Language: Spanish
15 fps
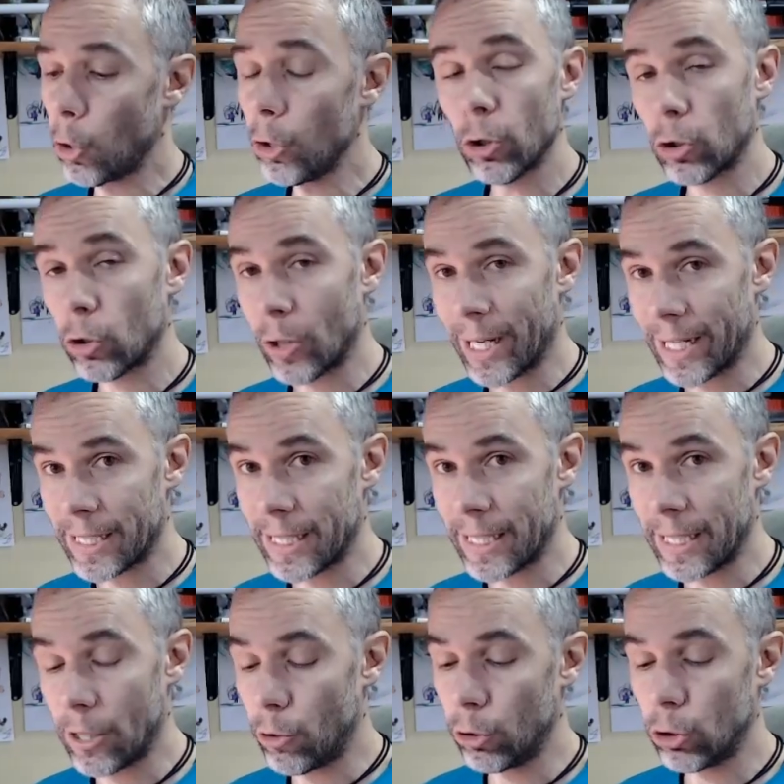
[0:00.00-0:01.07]
hoy no toca
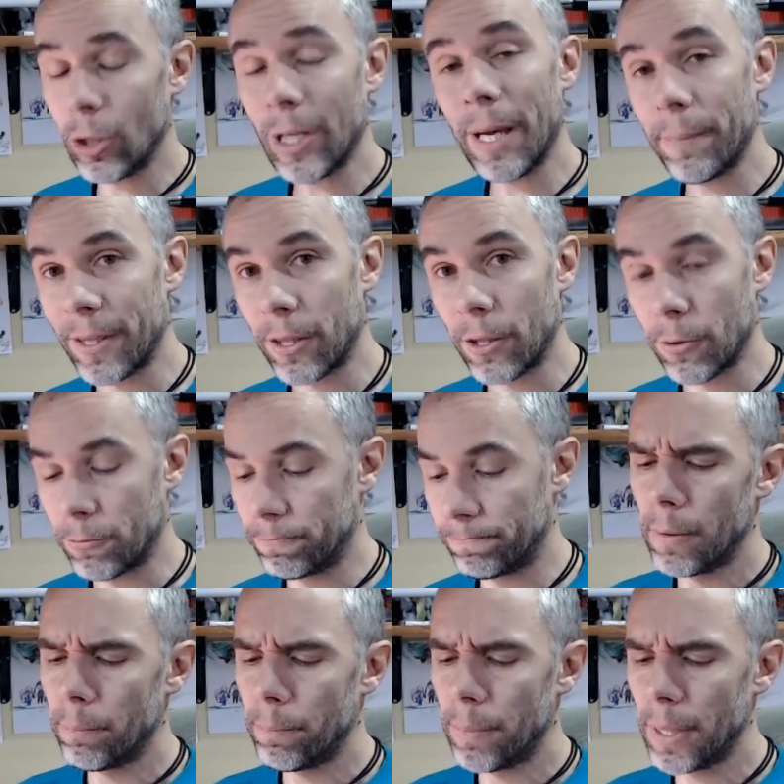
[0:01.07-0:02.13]
reseña, hoy toca vídeo.
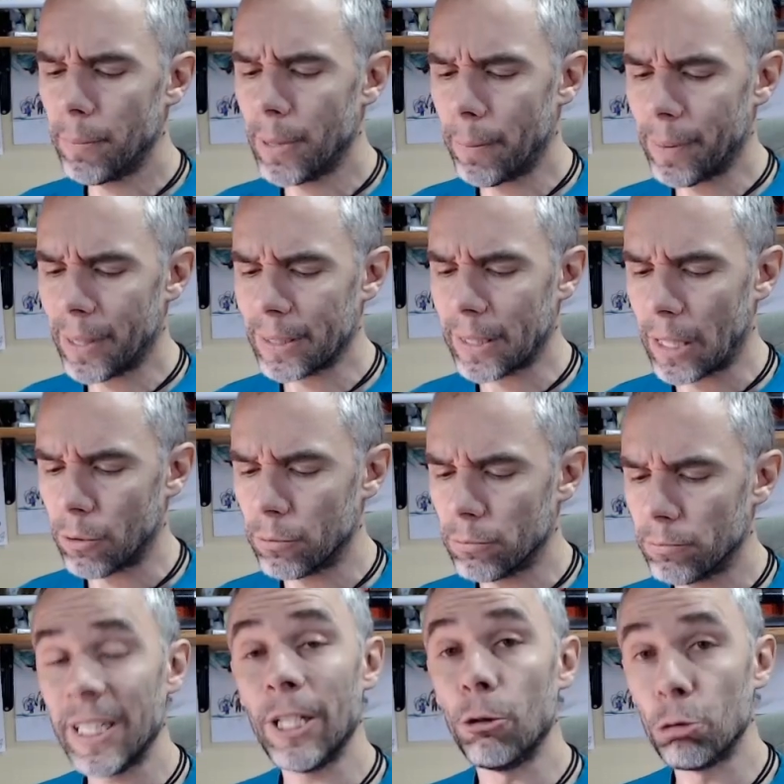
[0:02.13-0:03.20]
Primer apartado,
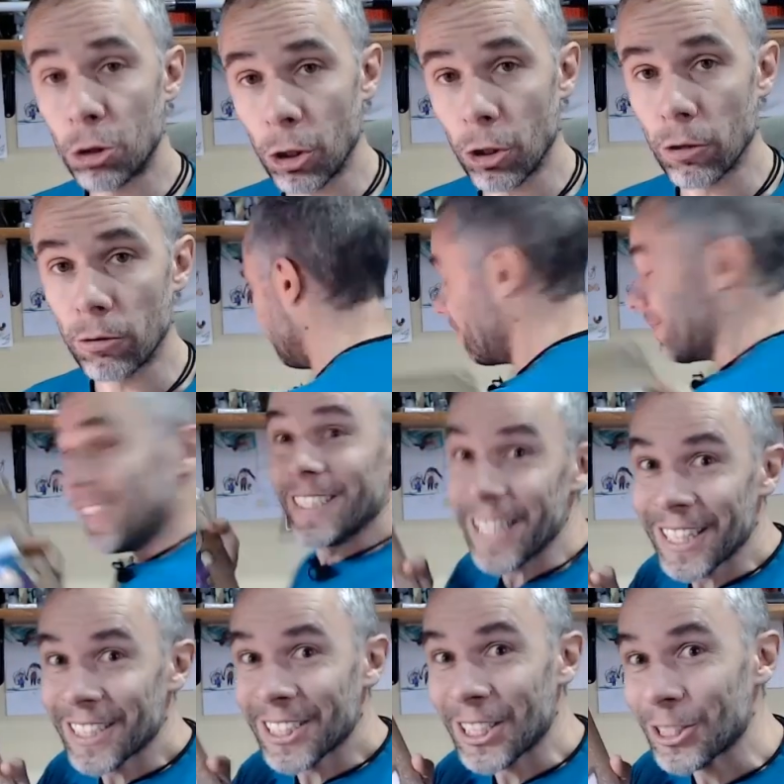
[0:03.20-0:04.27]
ilusión. Y
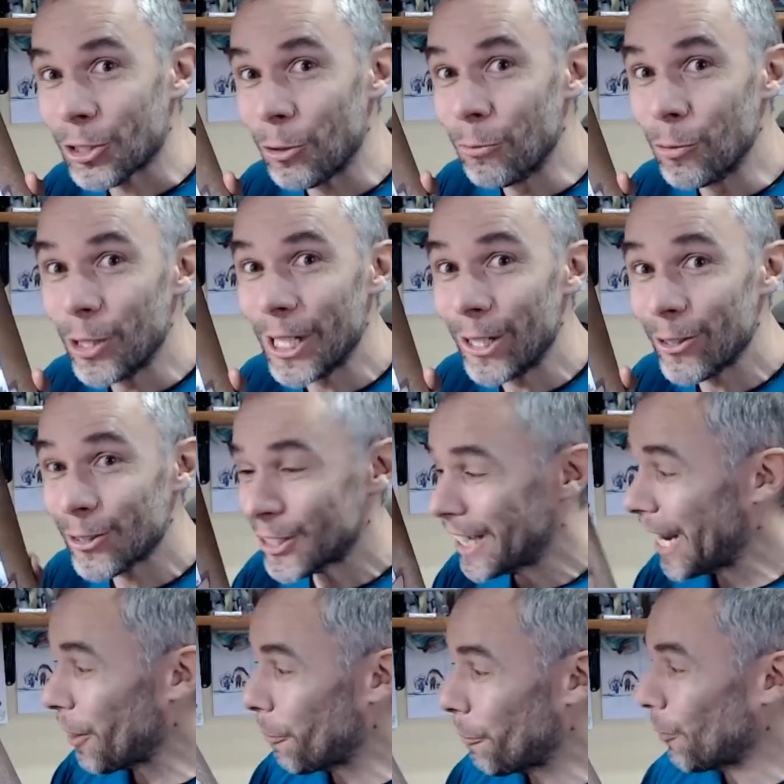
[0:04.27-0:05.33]
es que estoy muy
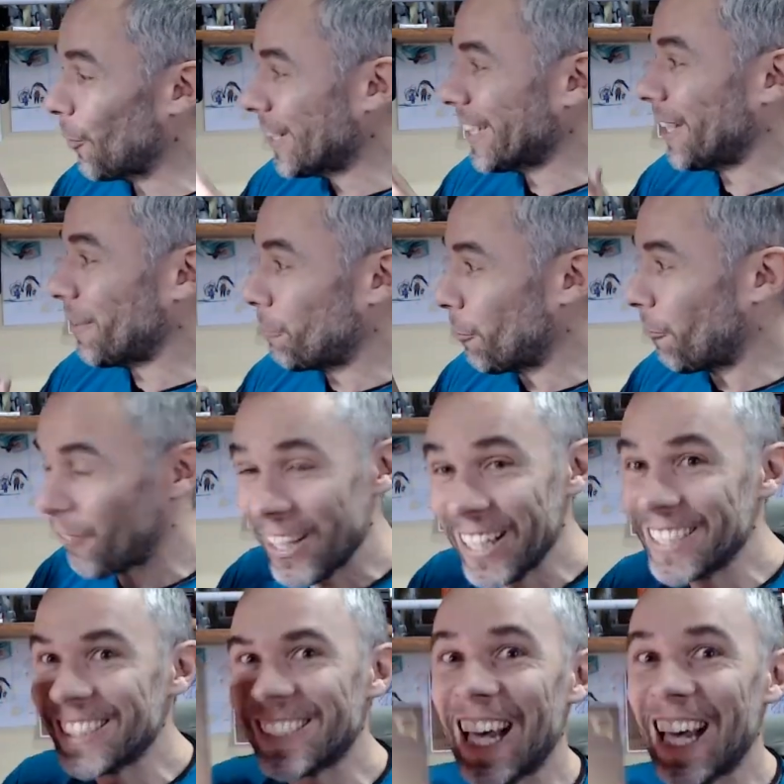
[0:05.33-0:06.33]
ilusionado porque por fin